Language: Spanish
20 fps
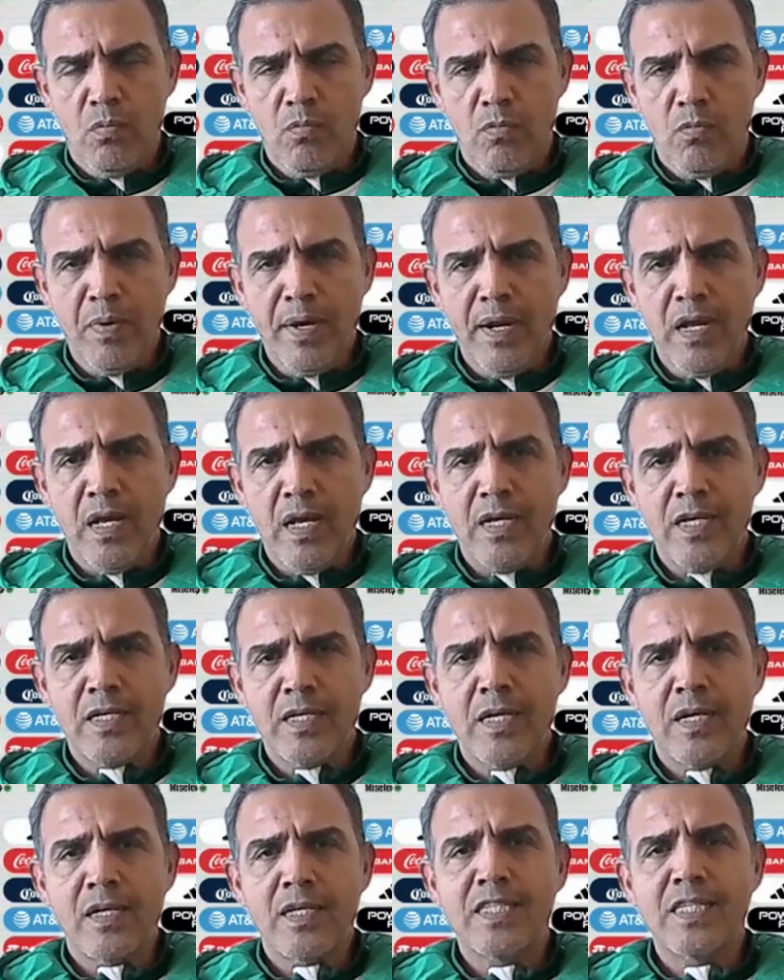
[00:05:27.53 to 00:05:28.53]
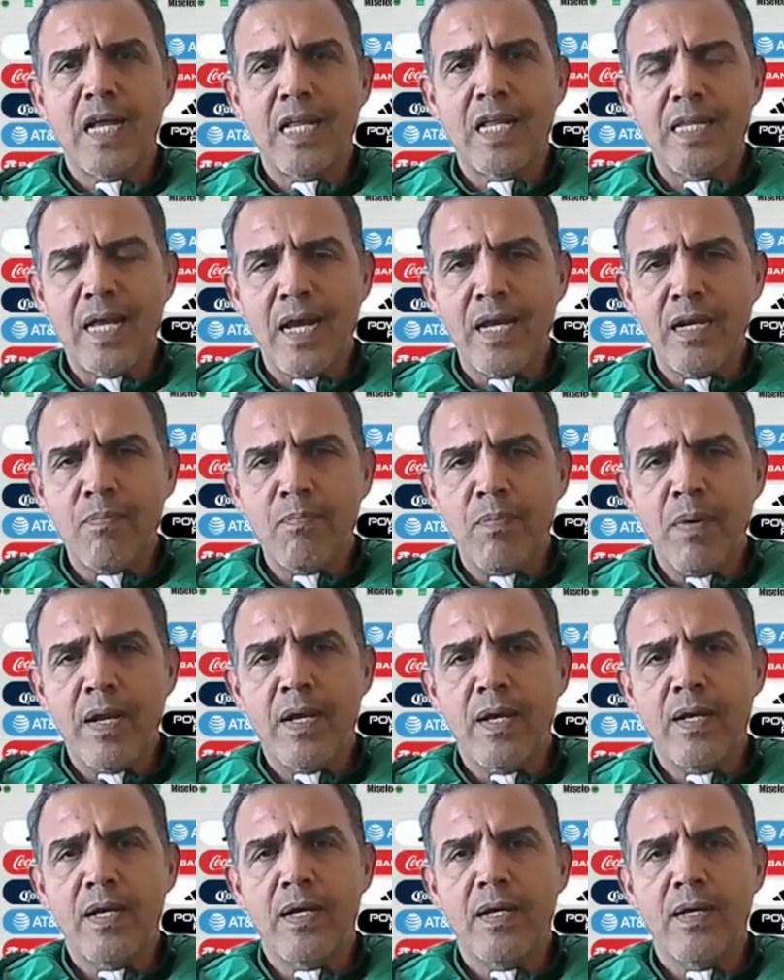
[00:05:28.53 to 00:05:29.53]
como para rescatar,
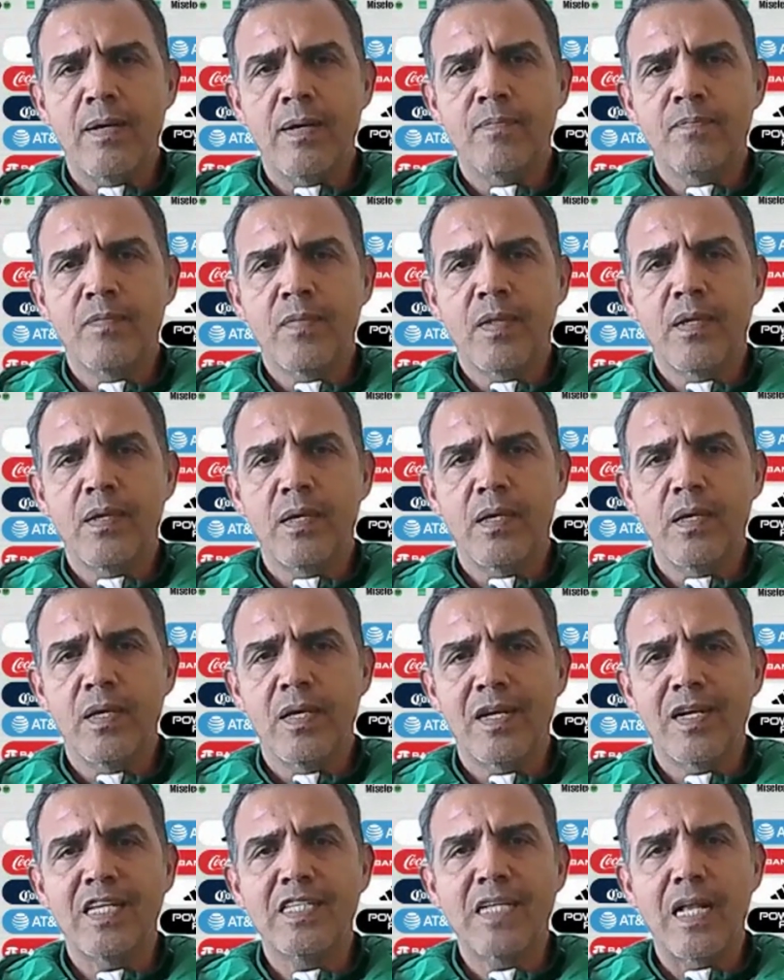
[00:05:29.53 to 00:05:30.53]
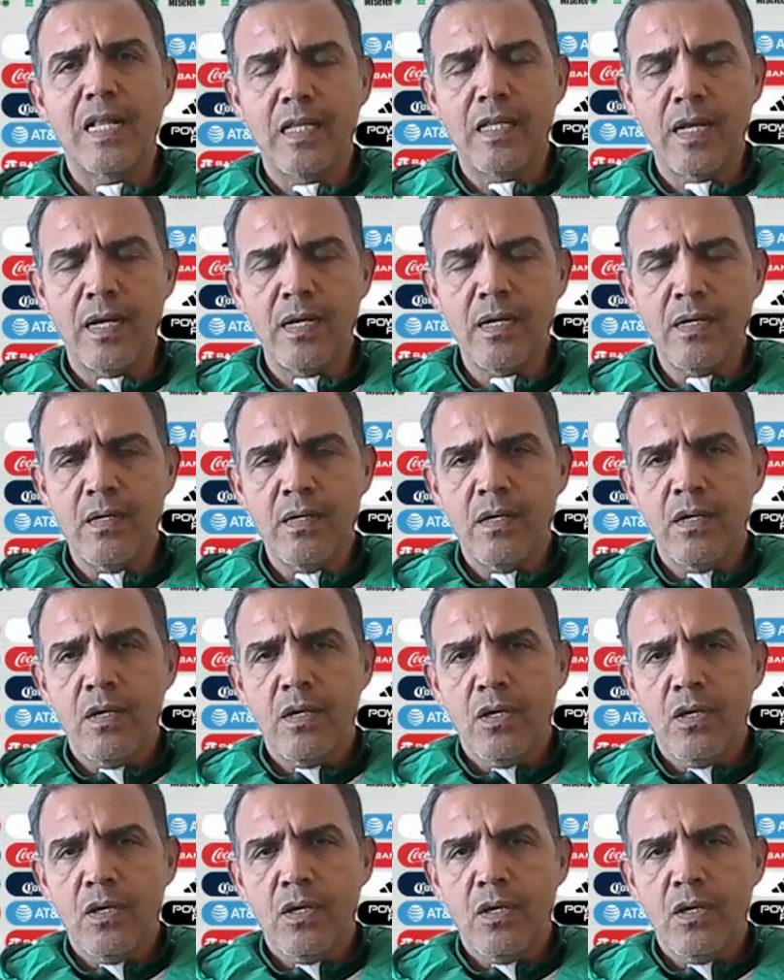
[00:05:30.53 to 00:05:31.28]
para eh, resaltar.